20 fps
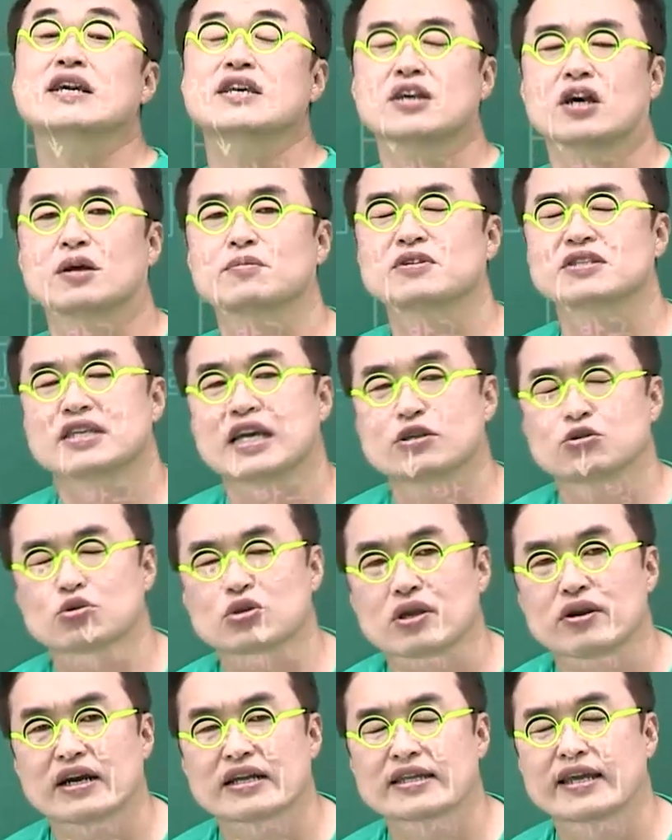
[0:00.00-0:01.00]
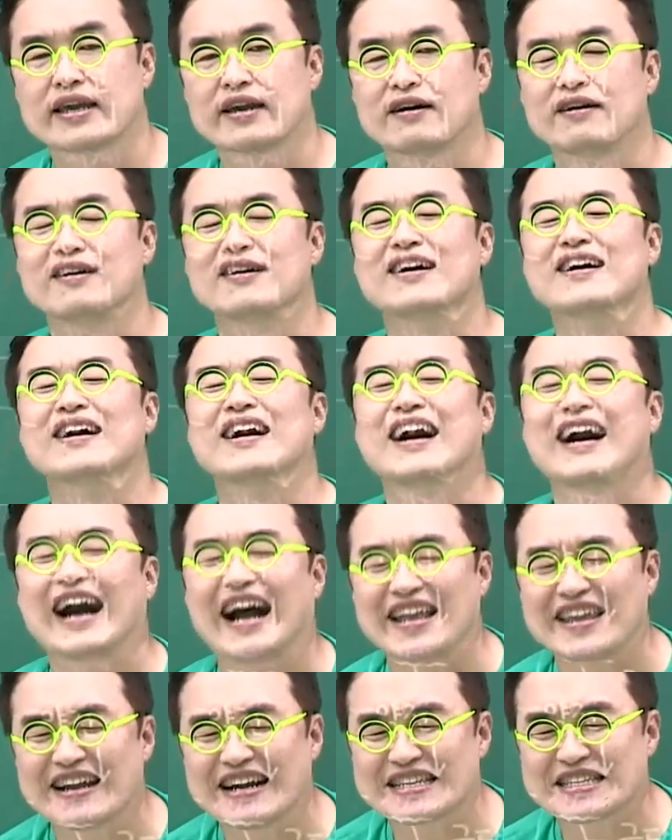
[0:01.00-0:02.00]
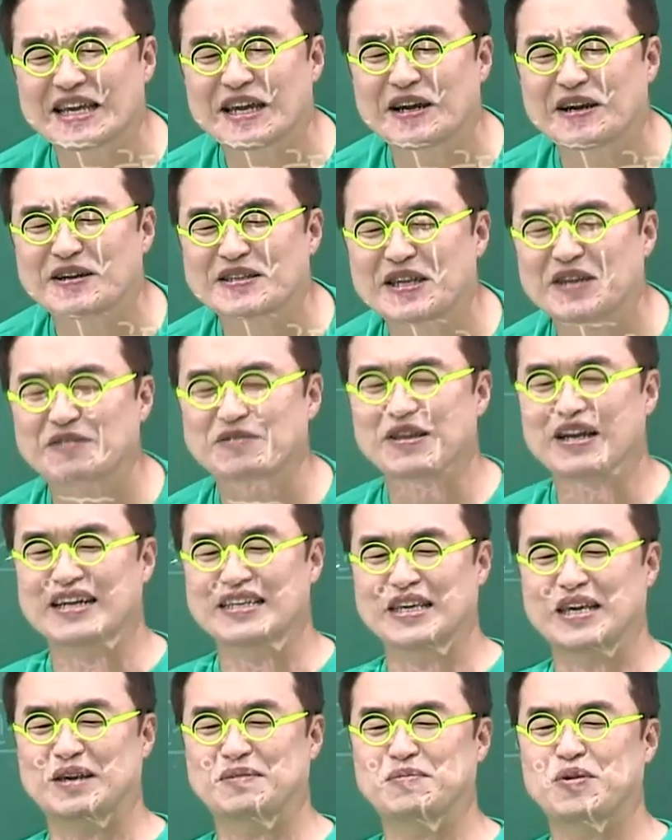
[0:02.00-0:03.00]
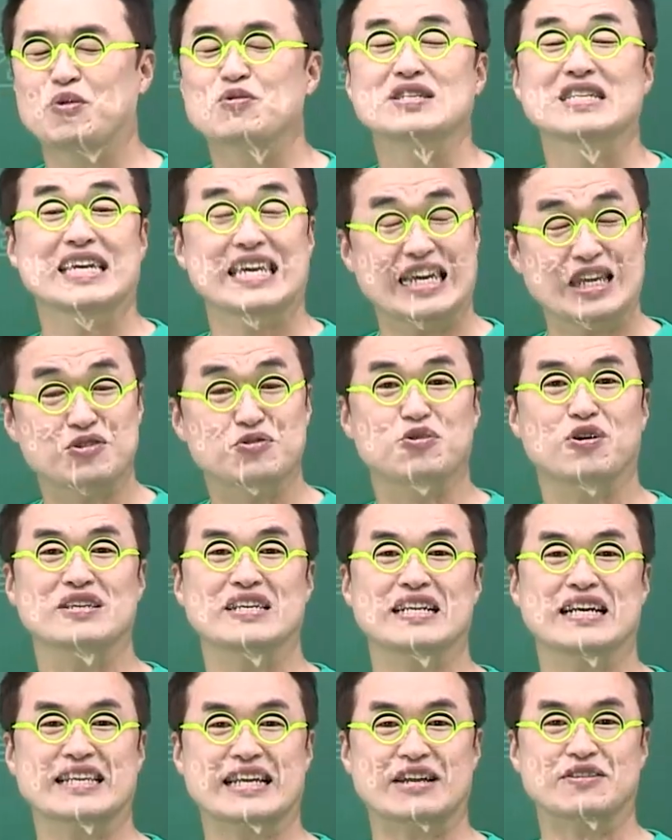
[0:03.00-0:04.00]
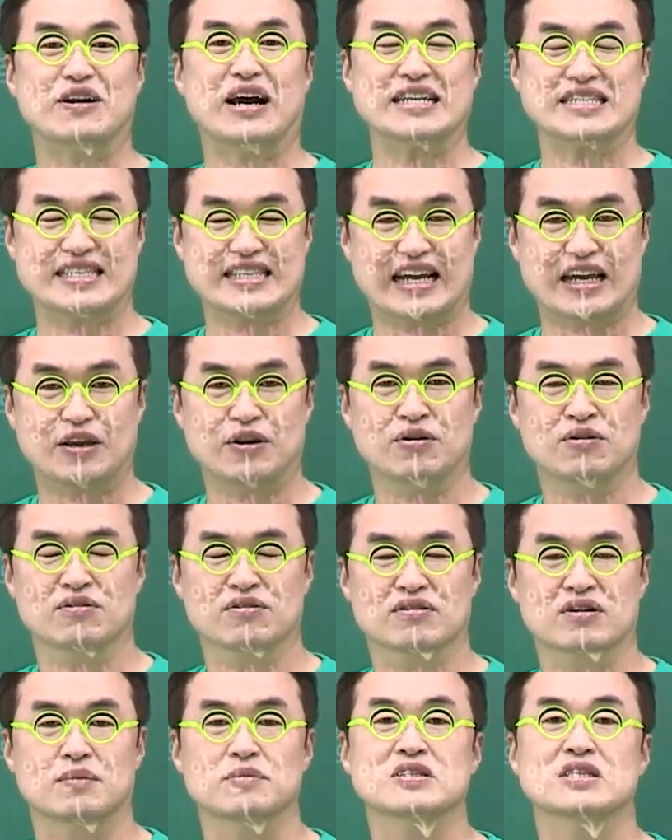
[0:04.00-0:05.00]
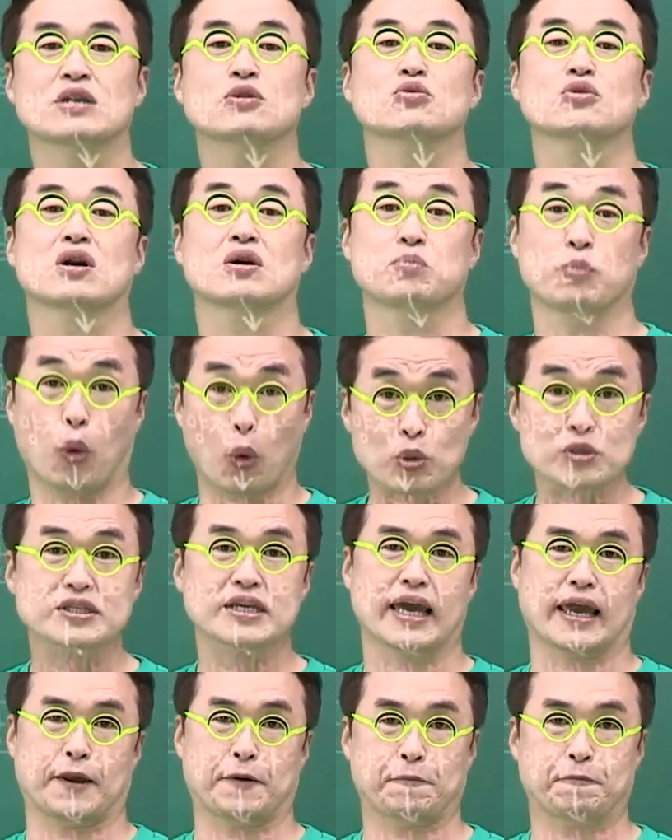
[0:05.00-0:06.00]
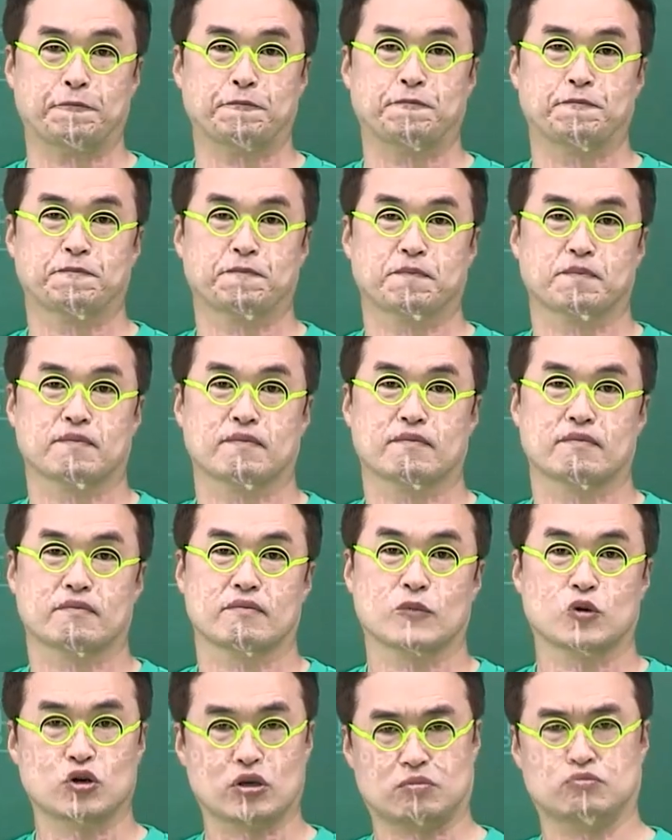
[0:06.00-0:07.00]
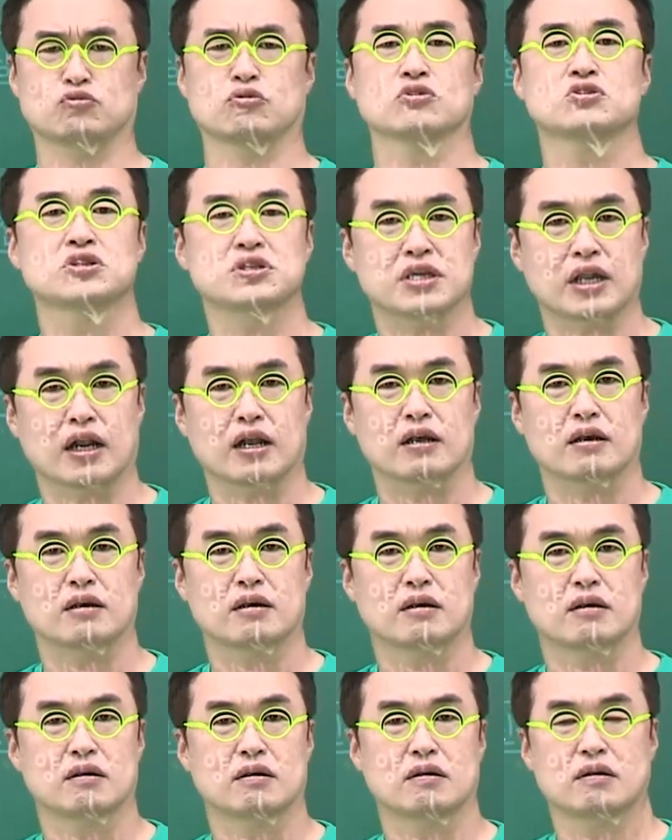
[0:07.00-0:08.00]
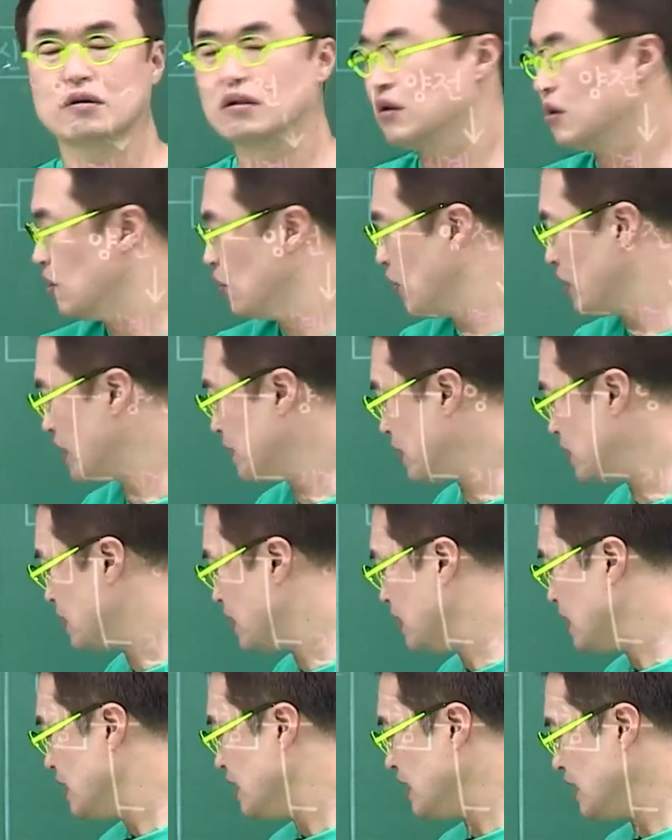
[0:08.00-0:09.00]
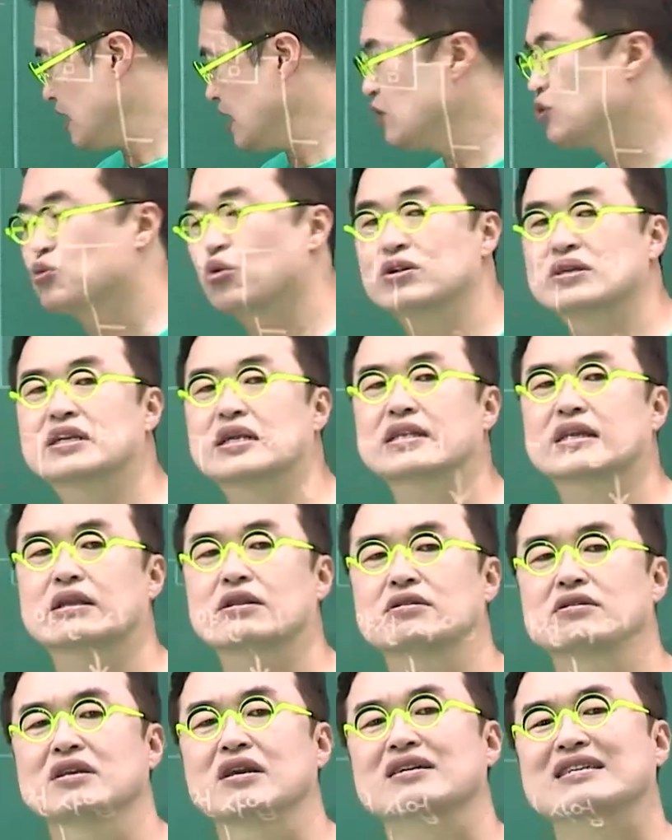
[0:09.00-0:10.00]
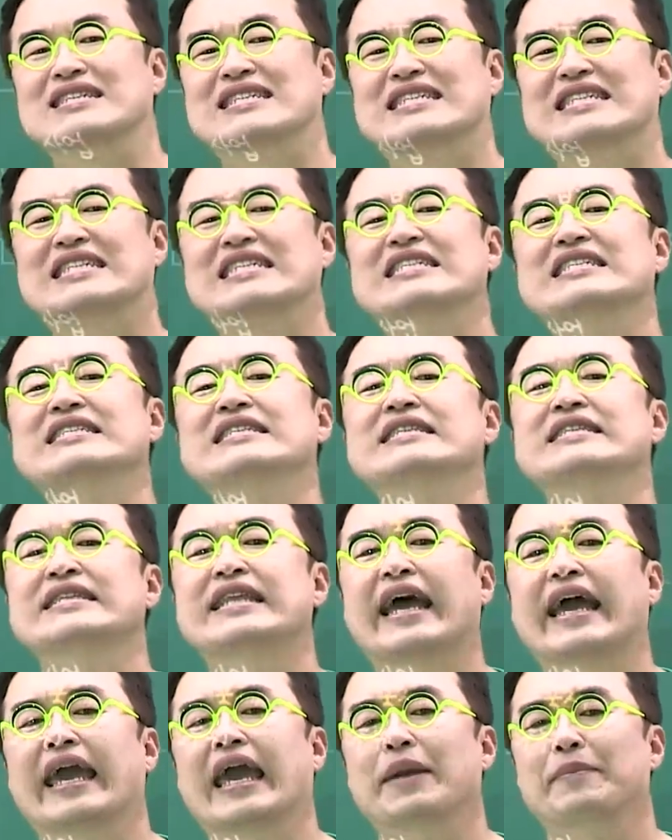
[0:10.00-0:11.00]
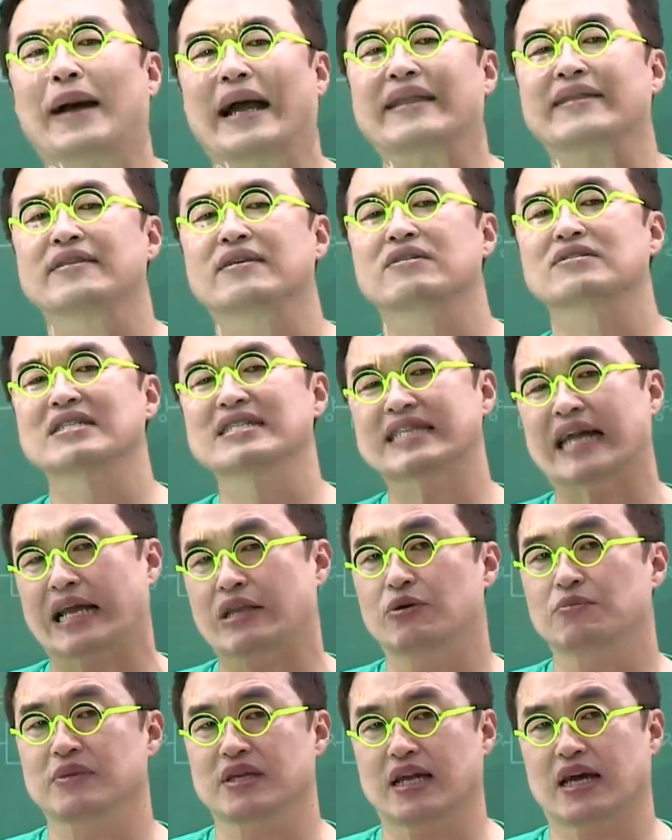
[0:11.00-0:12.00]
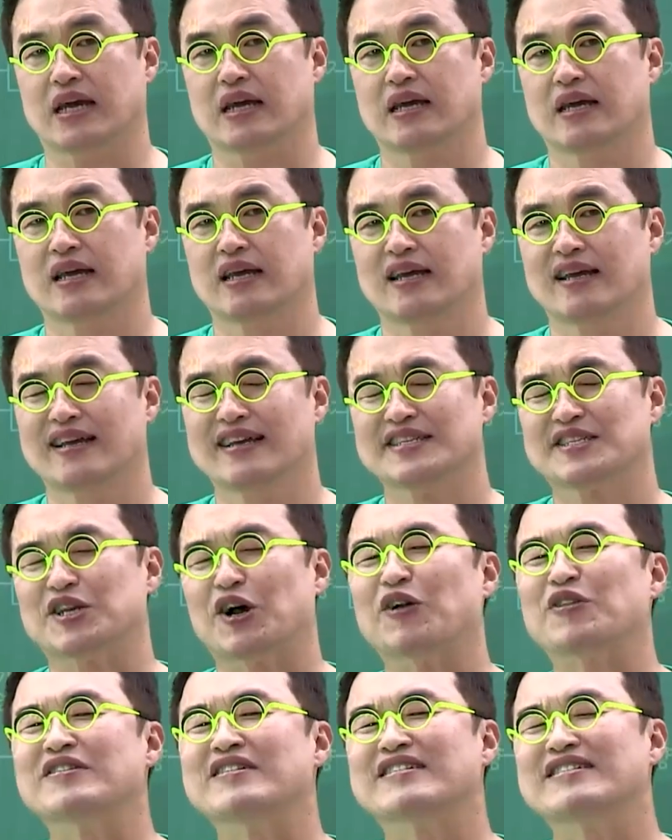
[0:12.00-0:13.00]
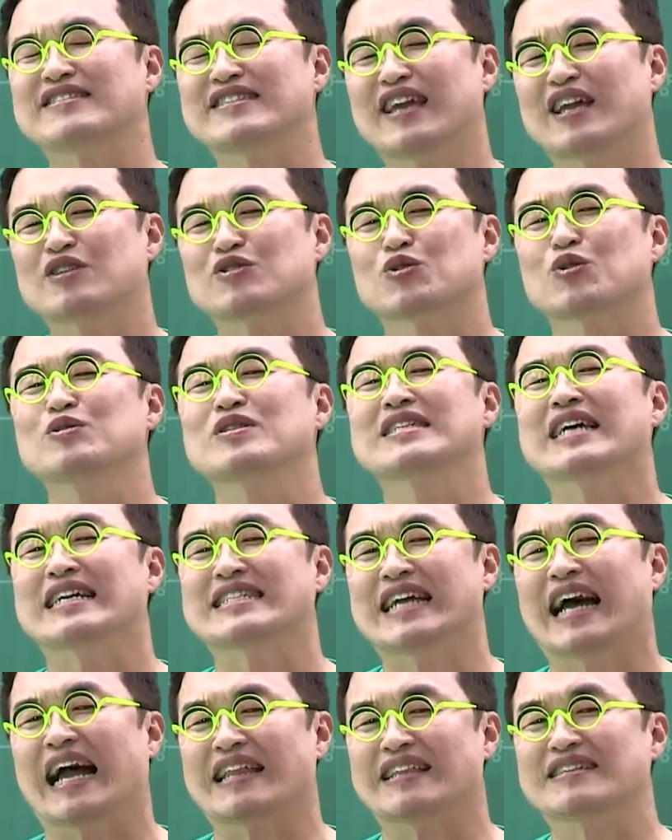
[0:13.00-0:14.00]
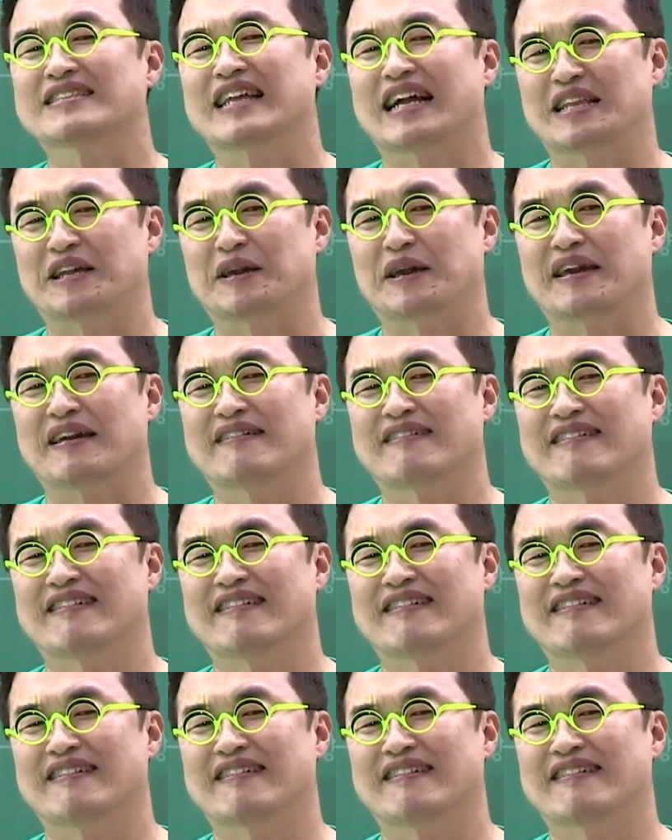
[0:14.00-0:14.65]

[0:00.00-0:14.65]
여러분들 세종대왕한테요. 안녕하세요. 세종대왕님. 혹시 인권이란 단어 아시나요? 그러면 세종대왕은 모르세요. 그게 무엇이냐? 왜냐면 이 인권이란 단어는요. 근대에 만들어진 단어입니다. 전 근대는 존재하지 않는 단어예요.